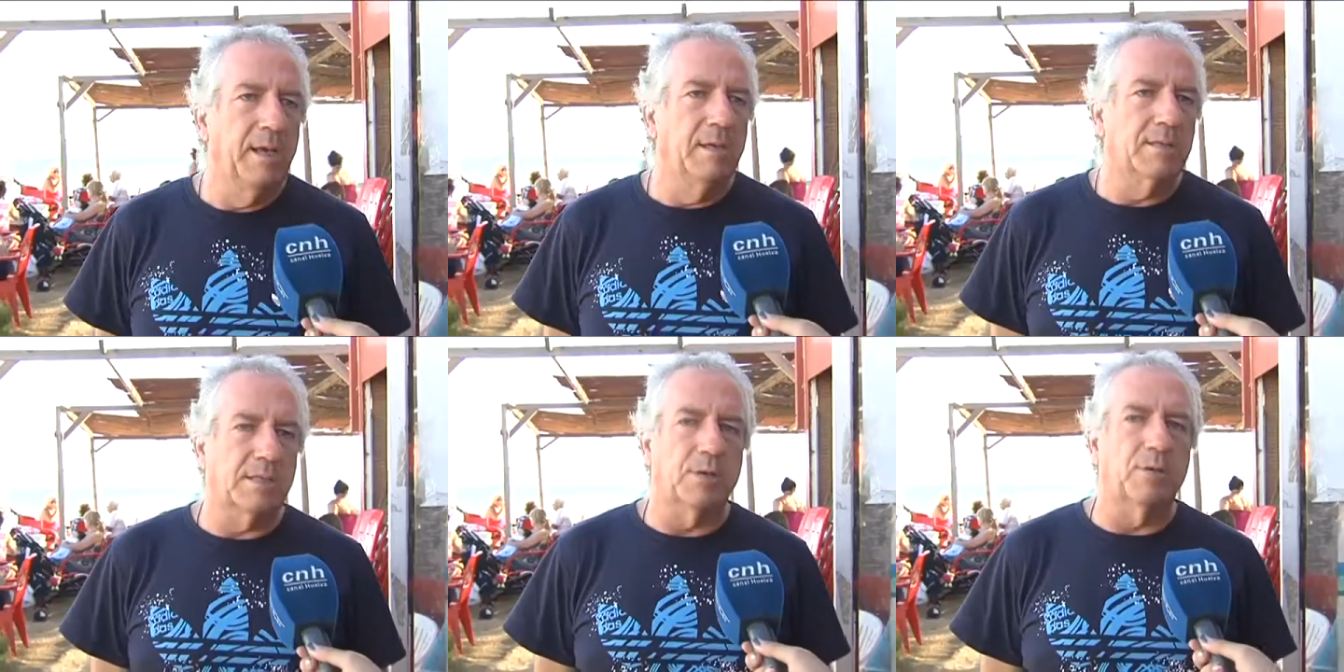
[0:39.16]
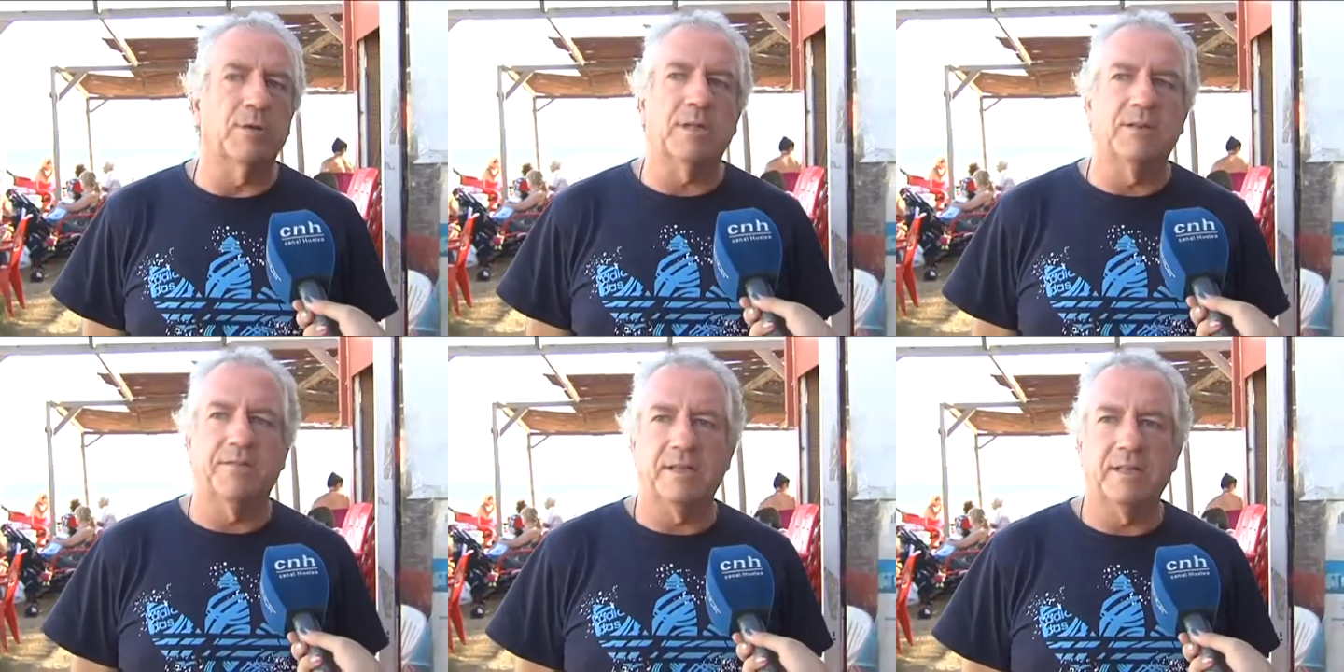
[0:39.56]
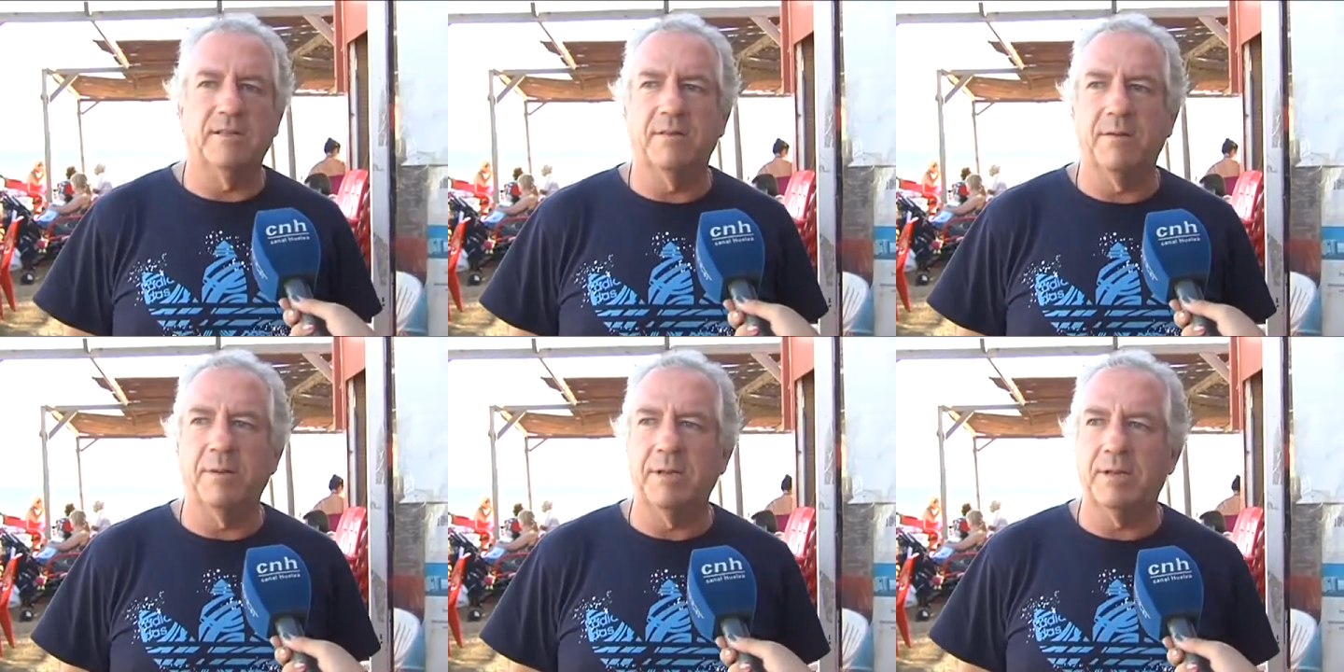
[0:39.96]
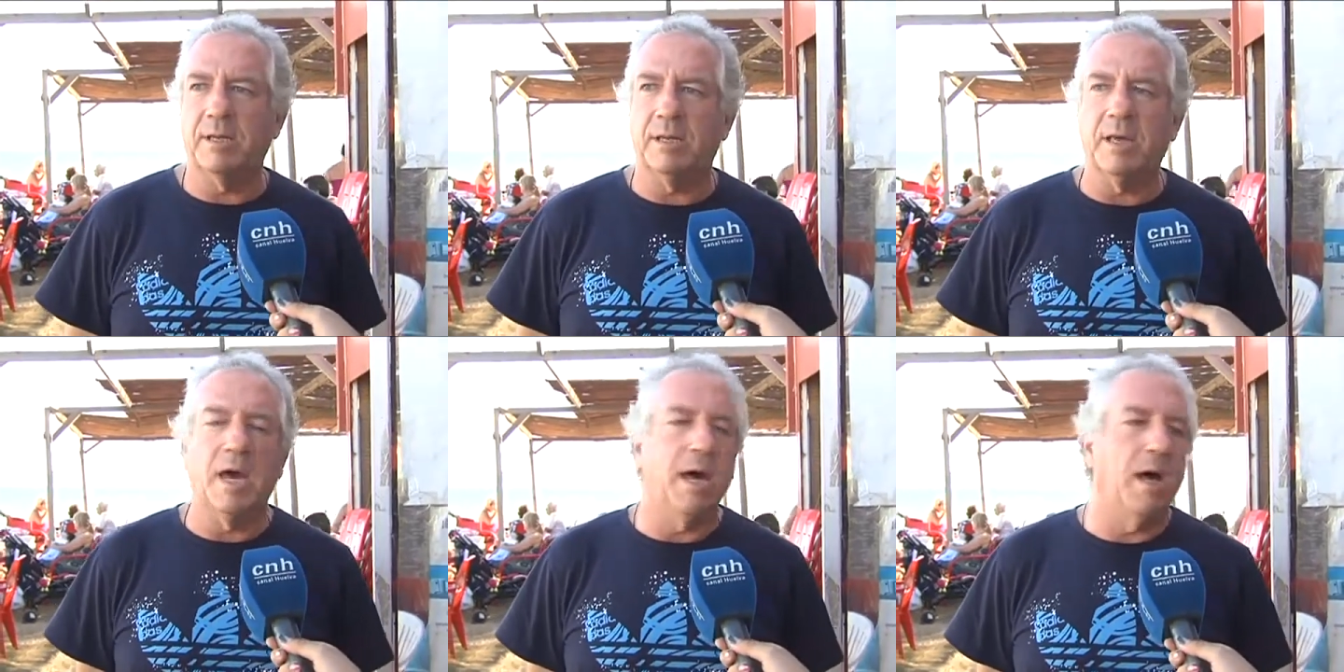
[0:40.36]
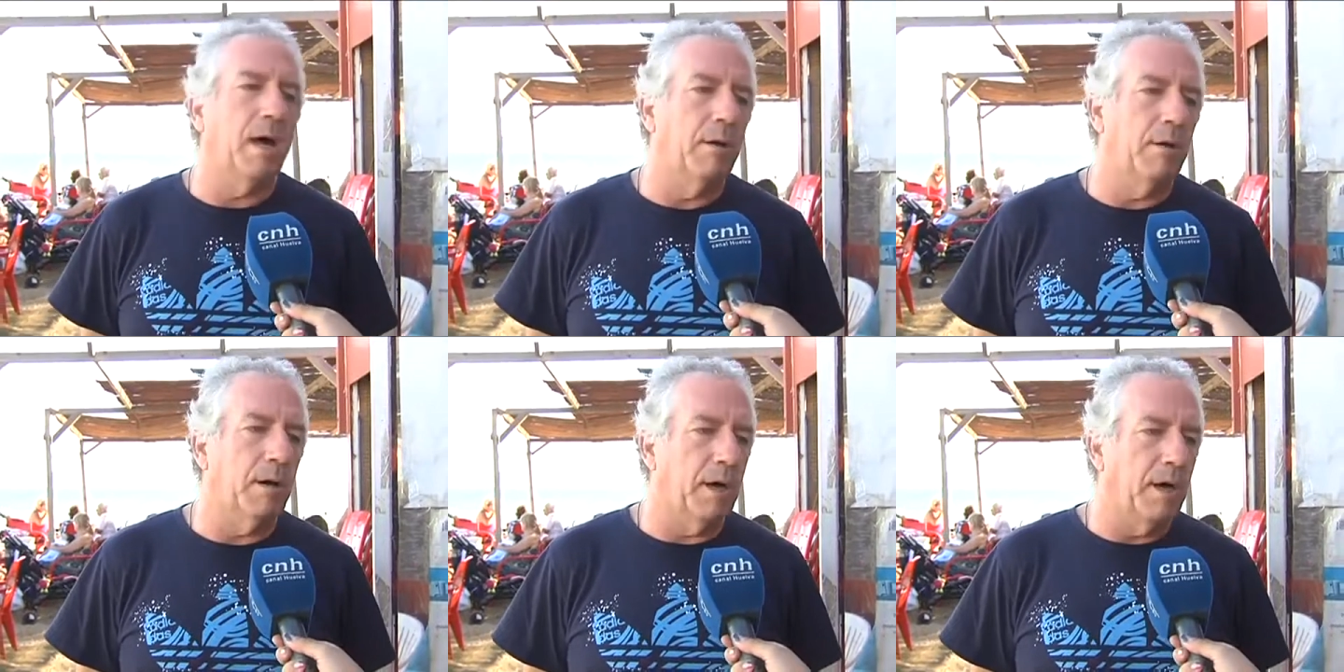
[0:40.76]
Se nota efectivamente que
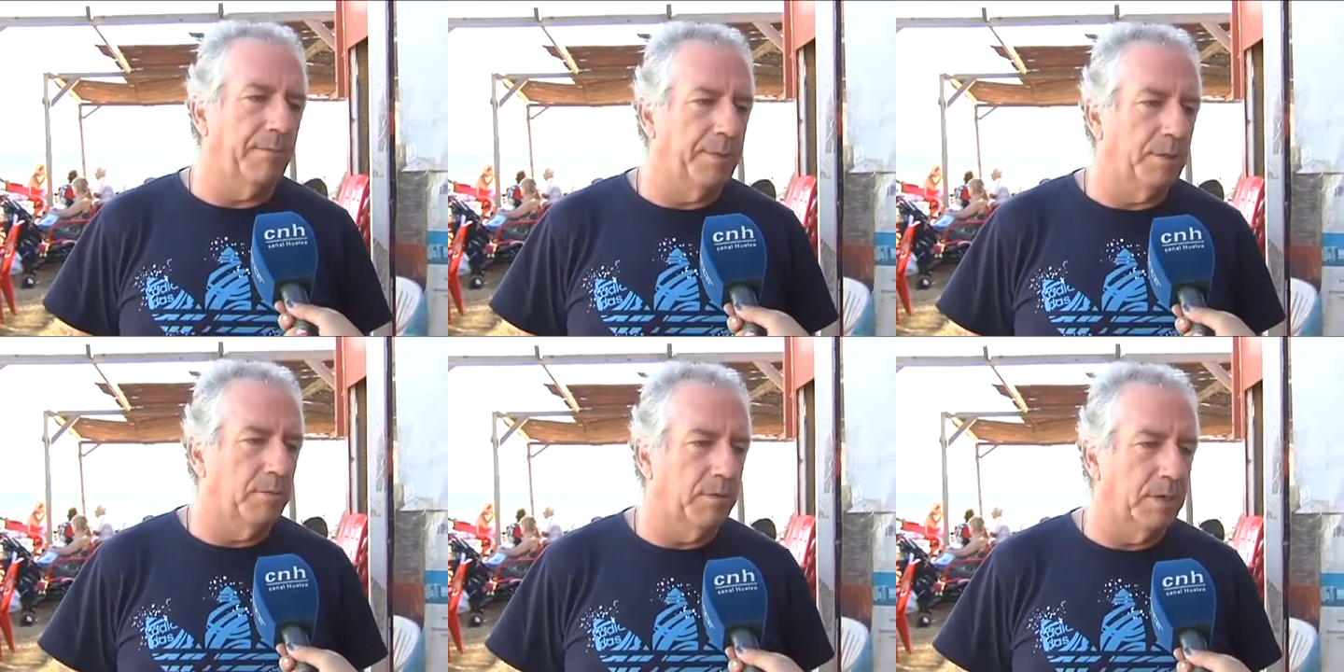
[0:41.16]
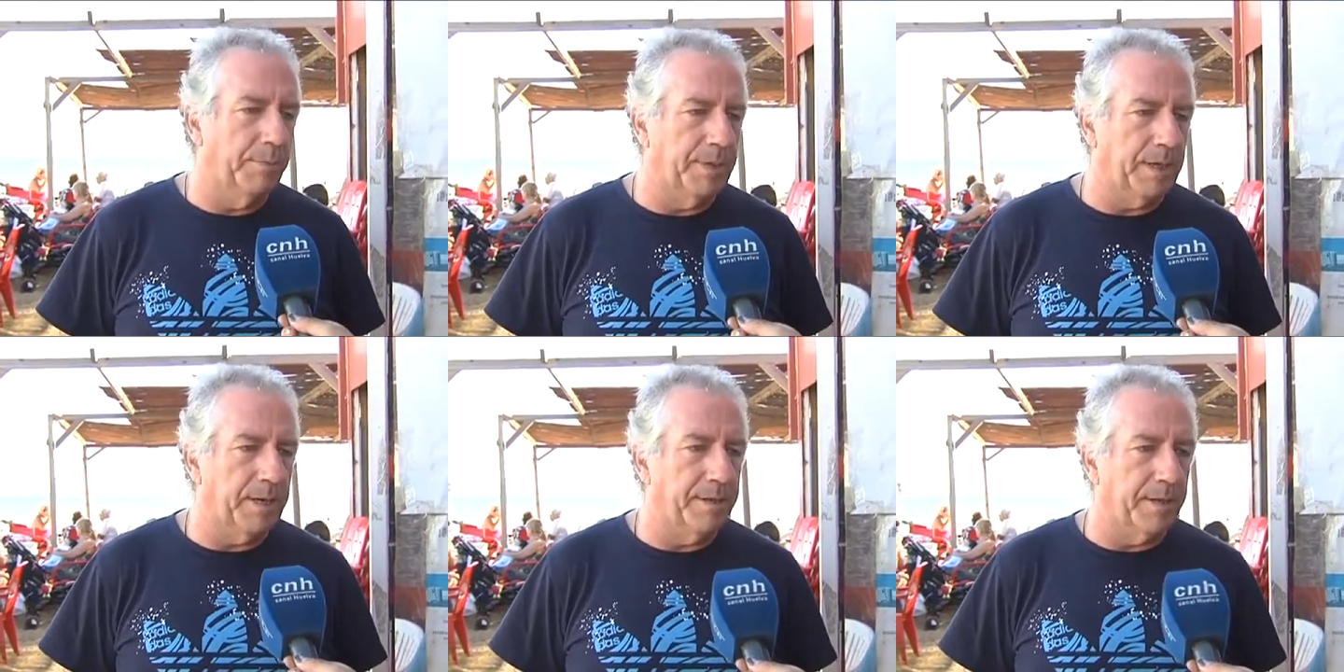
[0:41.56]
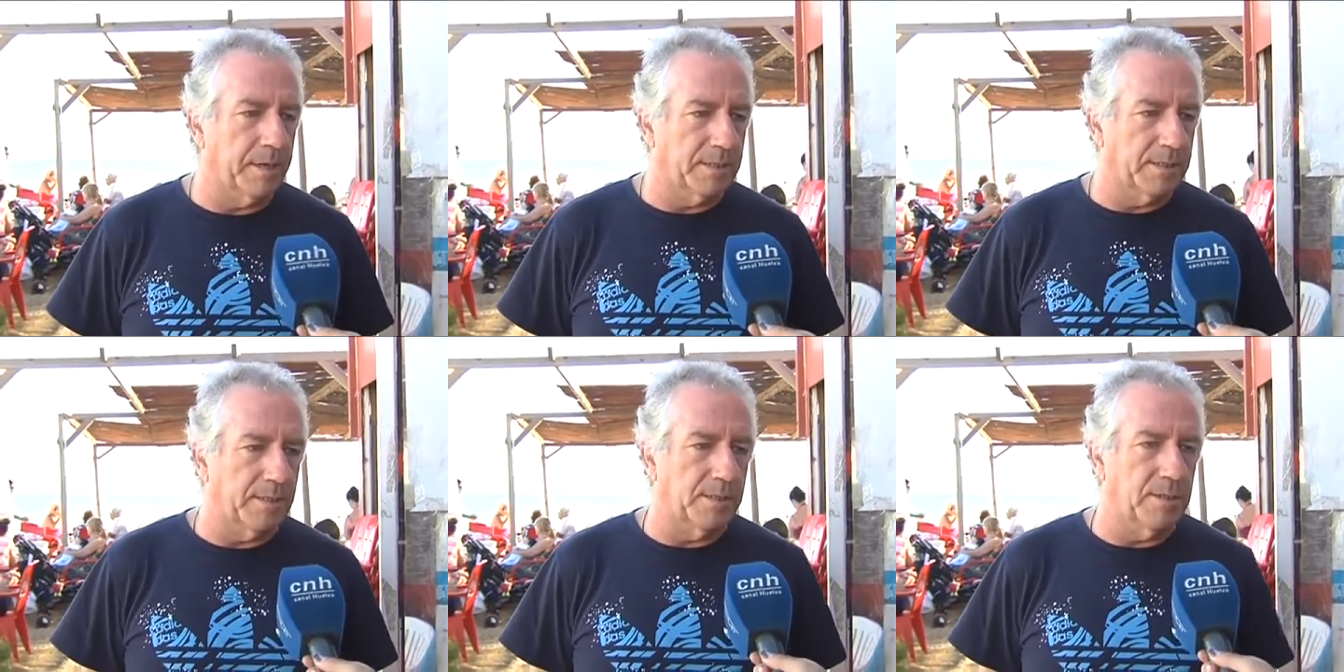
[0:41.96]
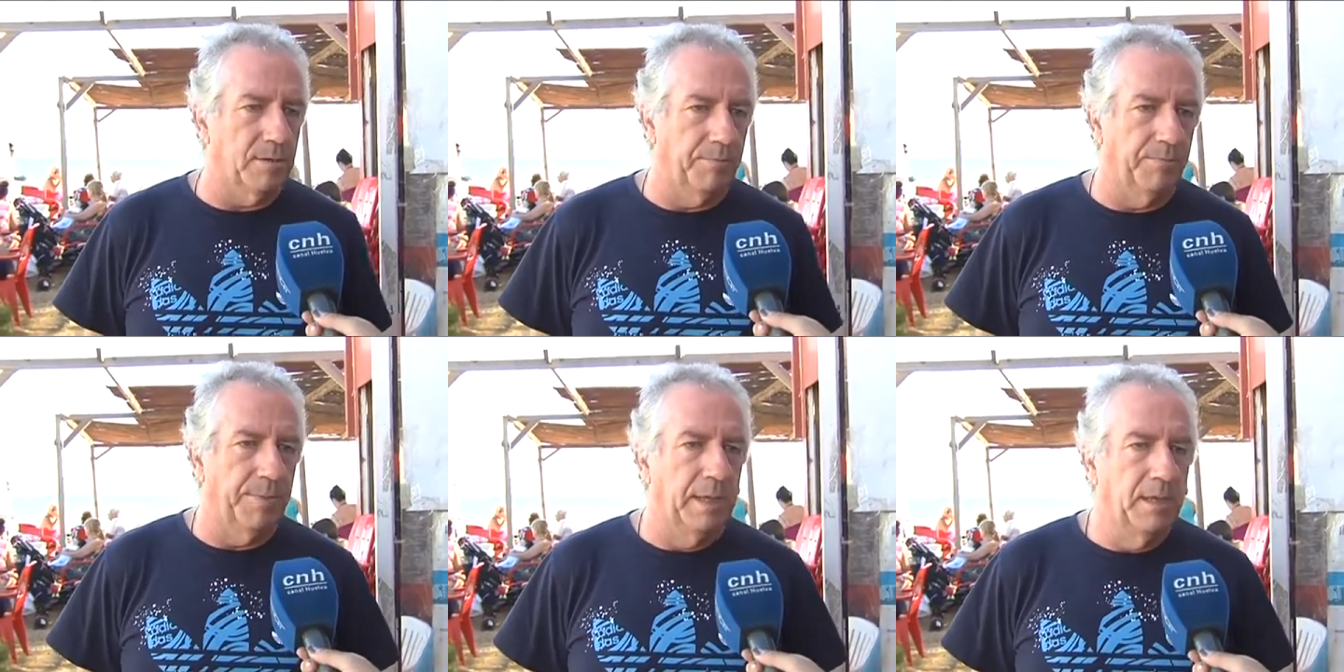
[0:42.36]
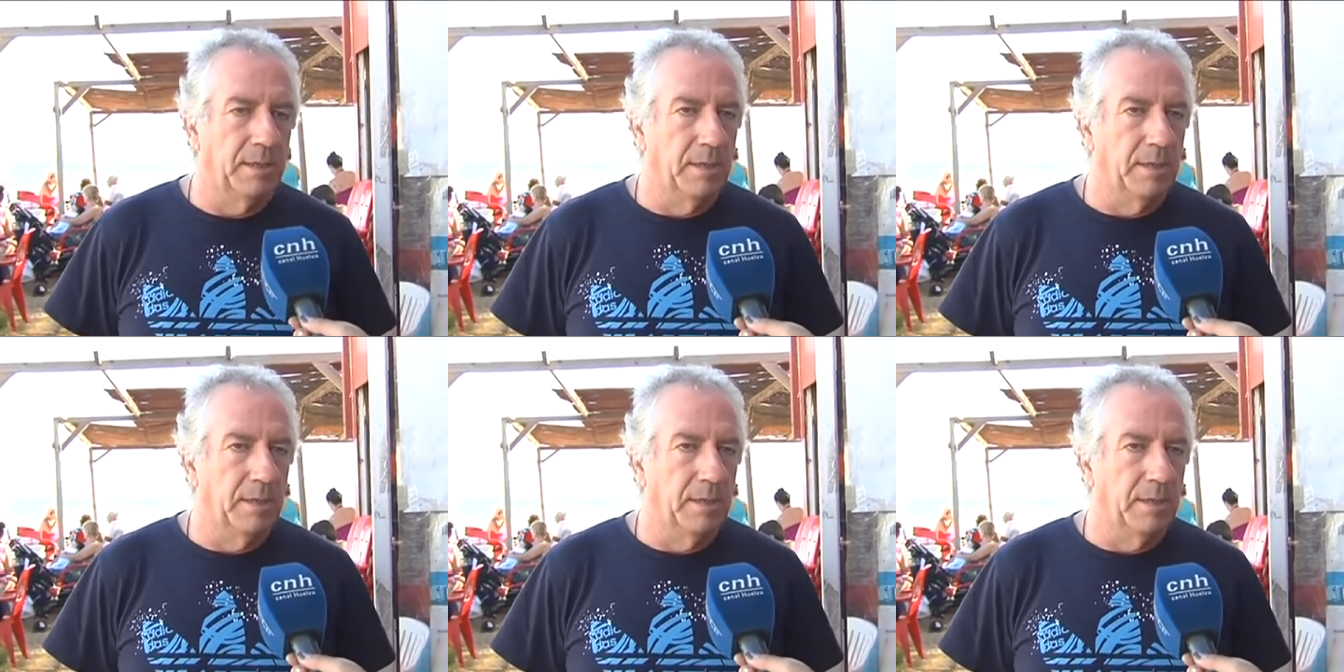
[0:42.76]
ha, habido una pequeña recesión